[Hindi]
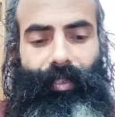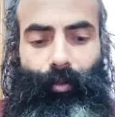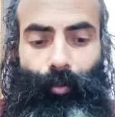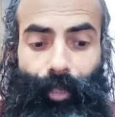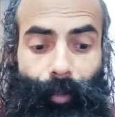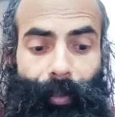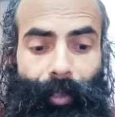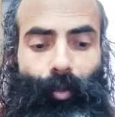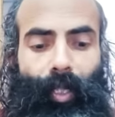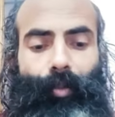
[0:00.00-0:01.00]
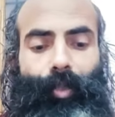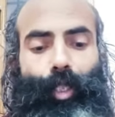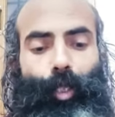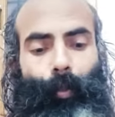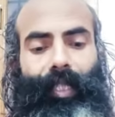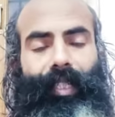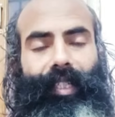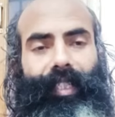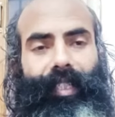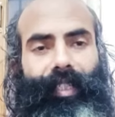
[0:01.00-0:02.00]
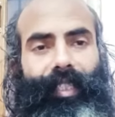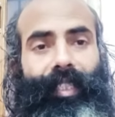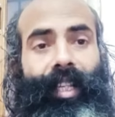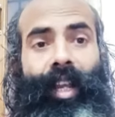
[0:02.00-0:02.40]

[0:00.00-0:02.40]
कुछ ही विद्वानों ने छुपा करके रखी